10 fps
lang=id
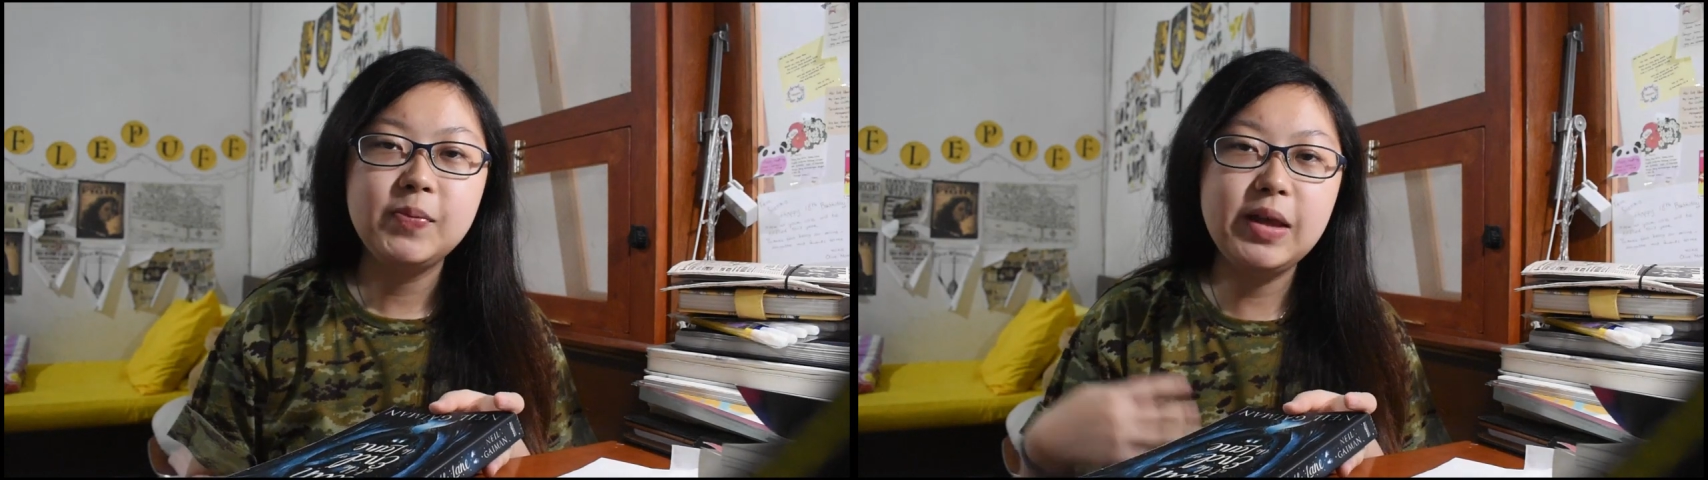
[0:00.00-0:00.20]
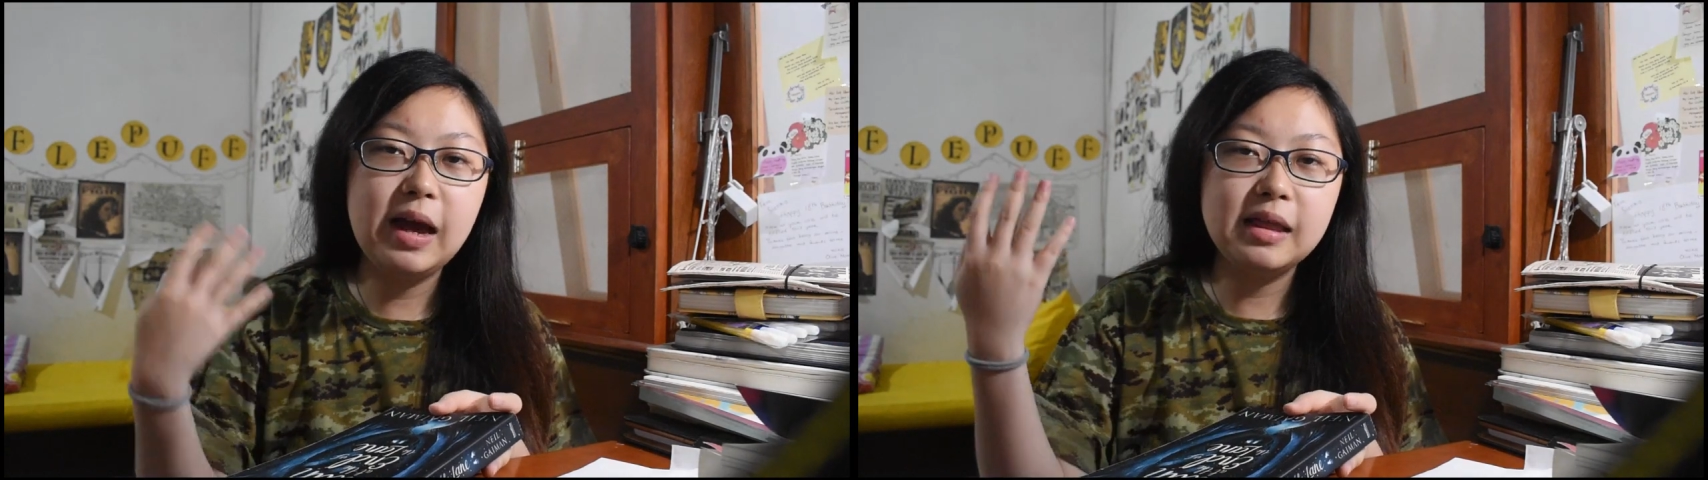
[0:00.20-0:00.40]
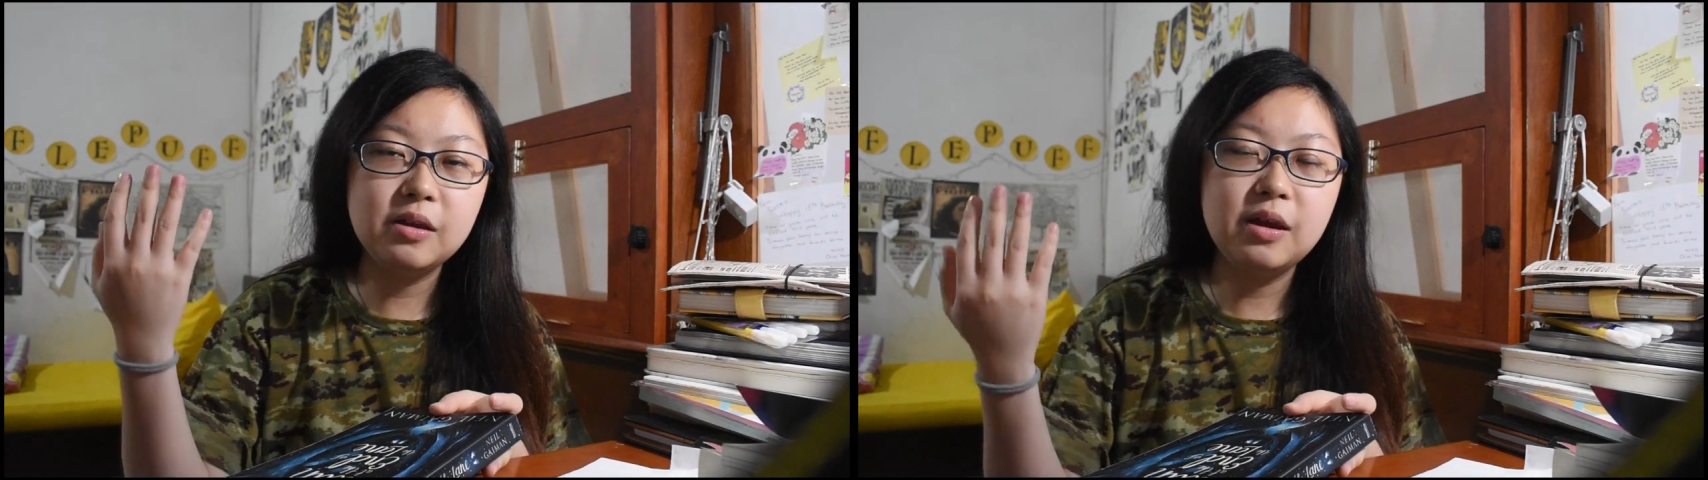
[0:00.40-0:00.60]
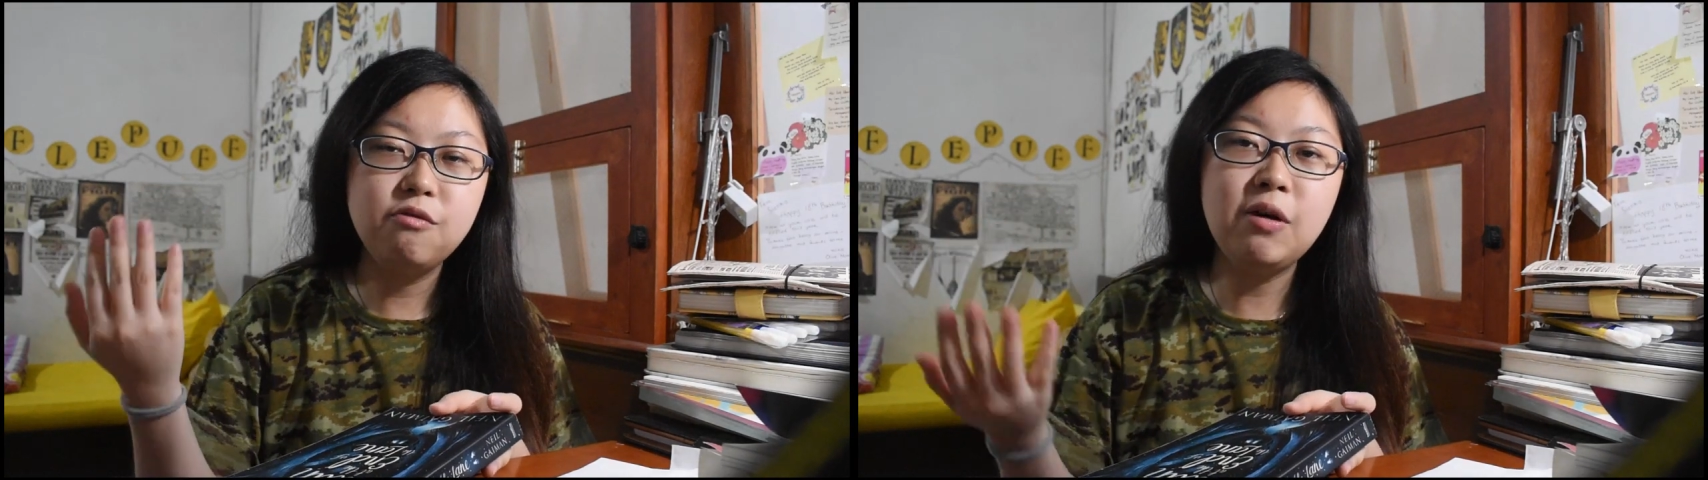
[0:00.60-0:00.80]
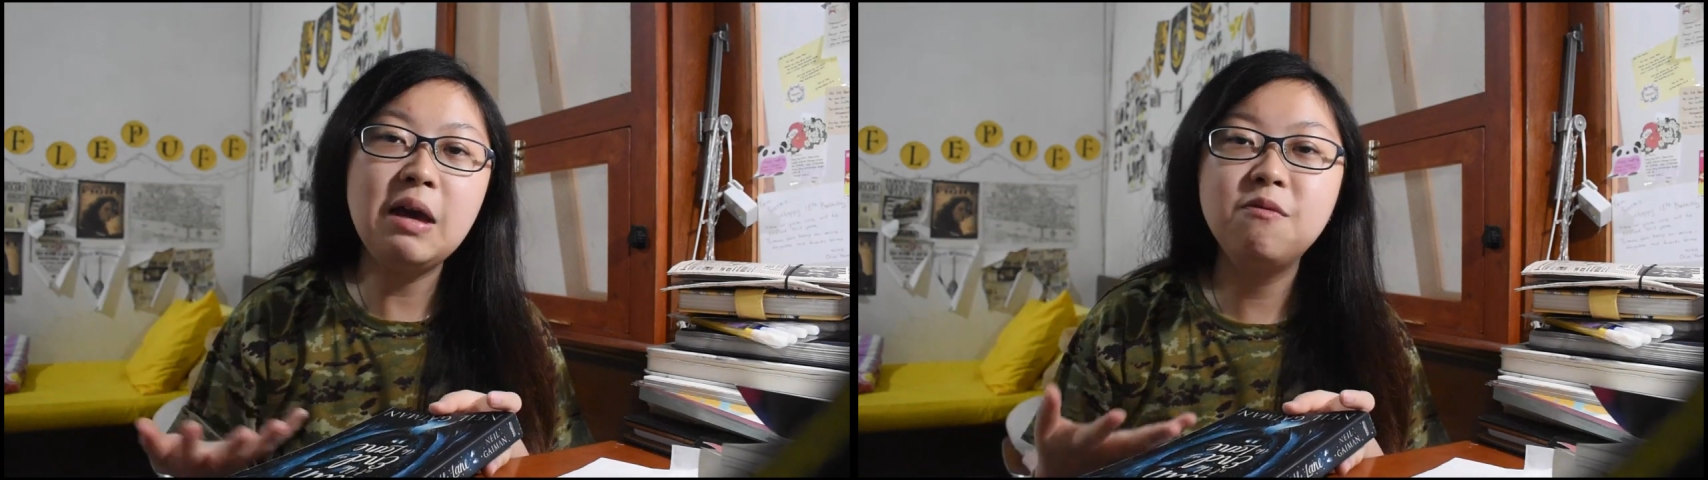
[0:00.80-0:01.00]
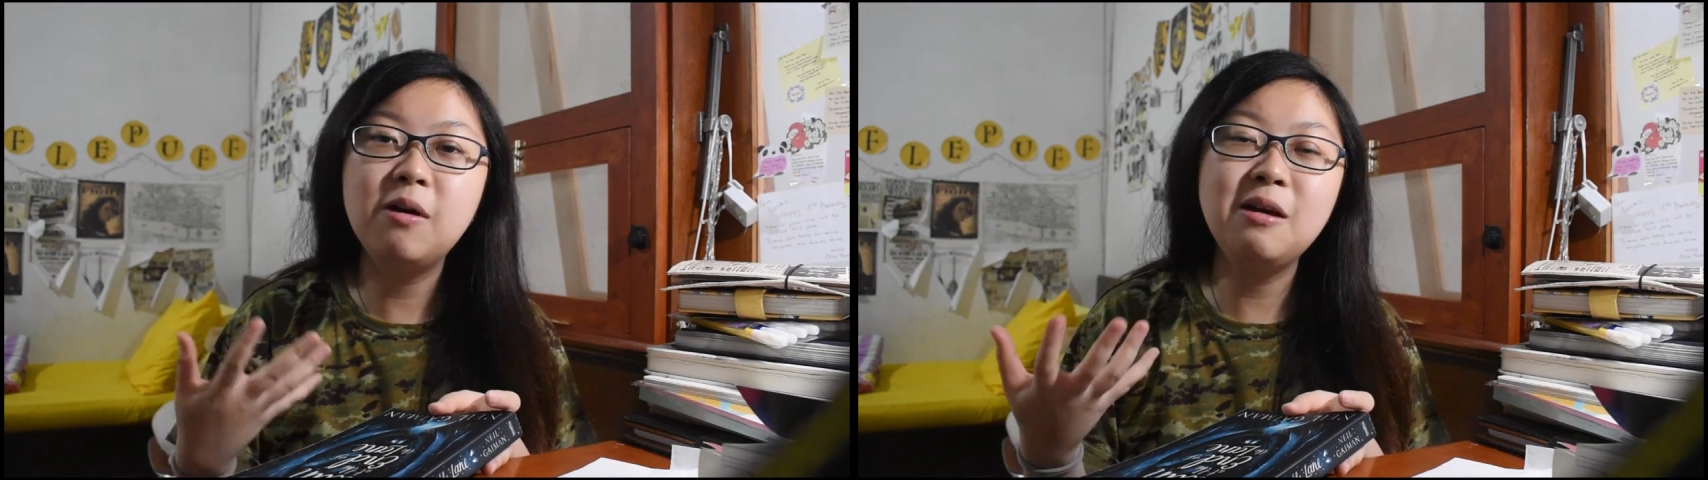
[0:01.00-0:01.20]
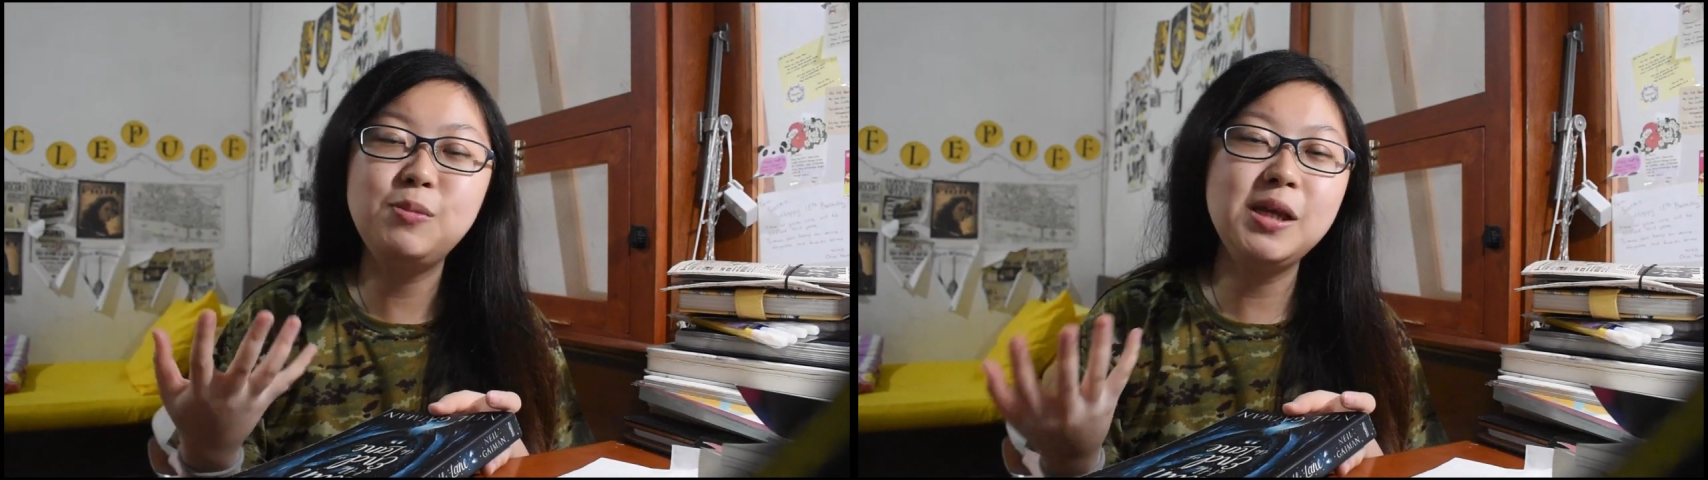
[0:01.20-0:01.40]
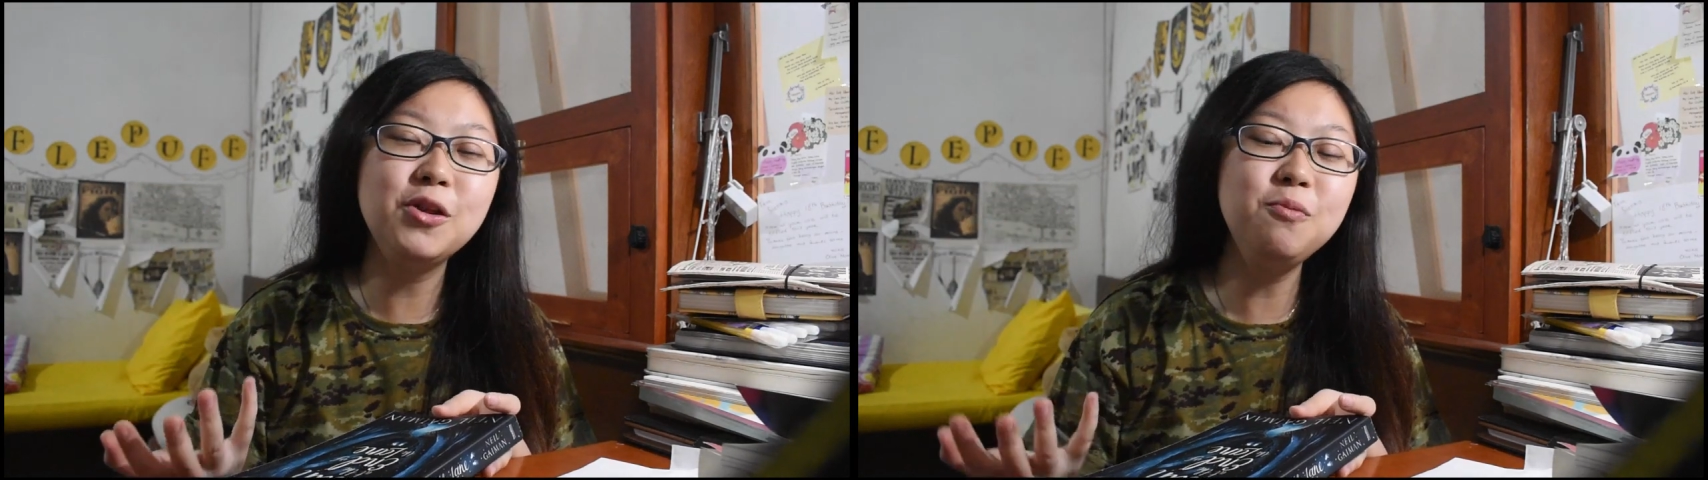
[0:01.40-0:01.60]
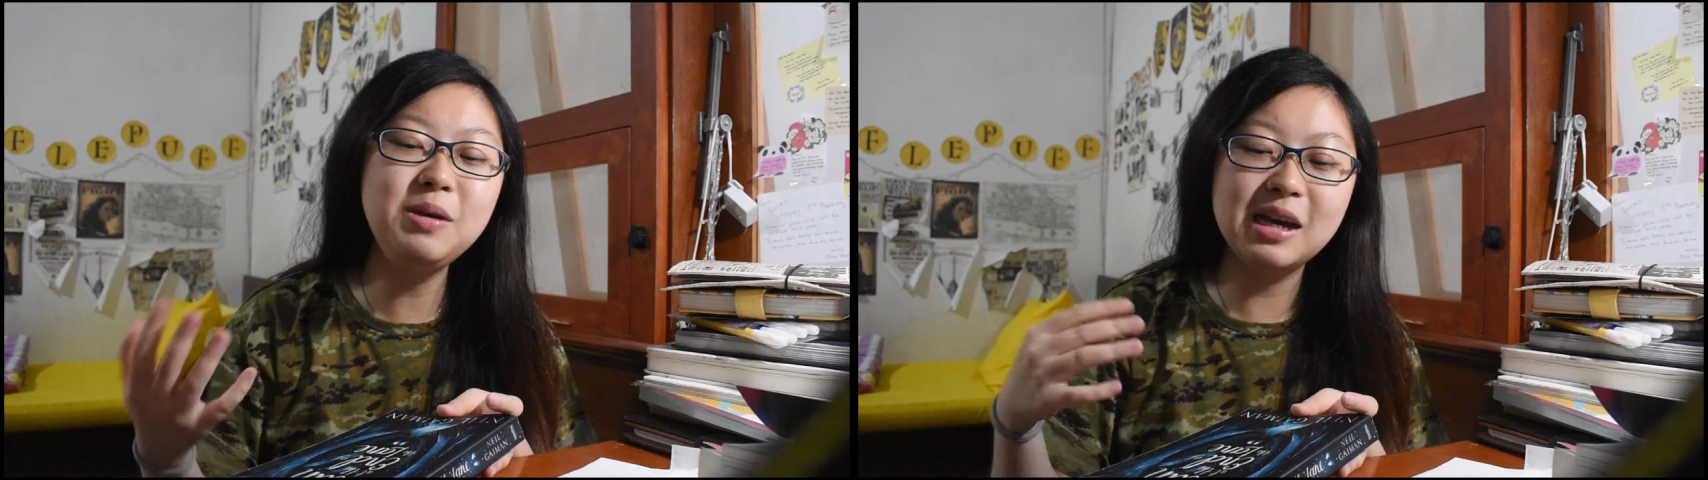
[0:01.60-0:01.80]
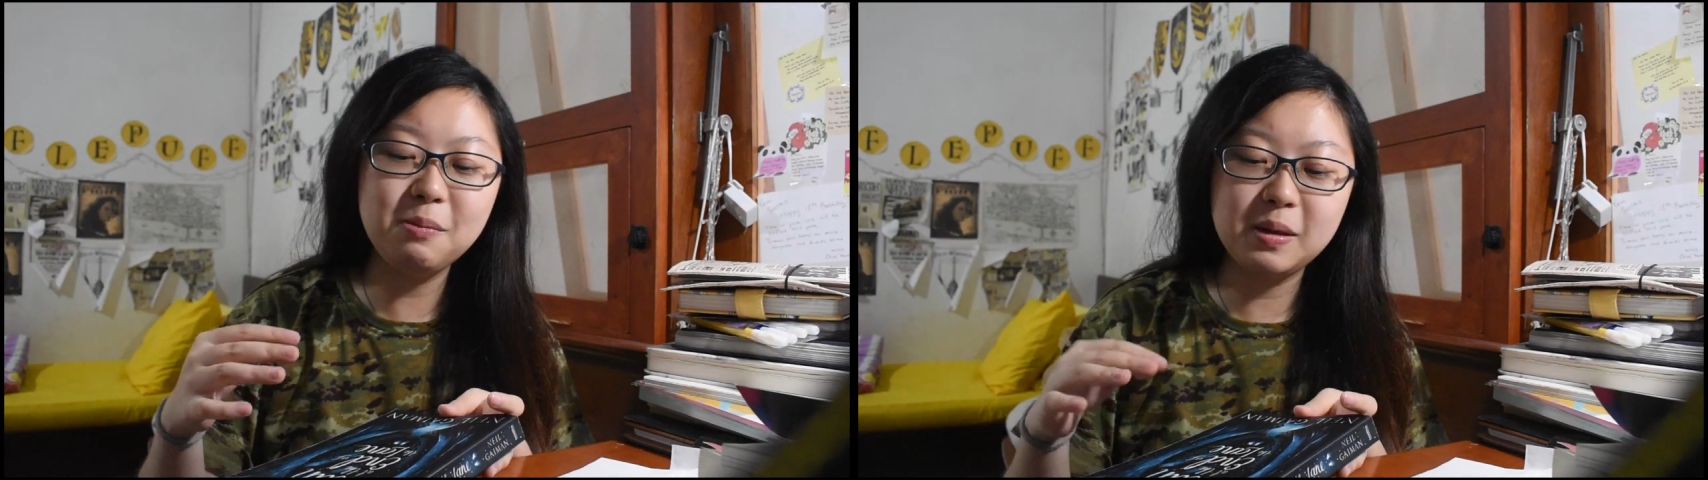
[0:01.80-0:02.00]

dan vibe vibesnya tuh mirip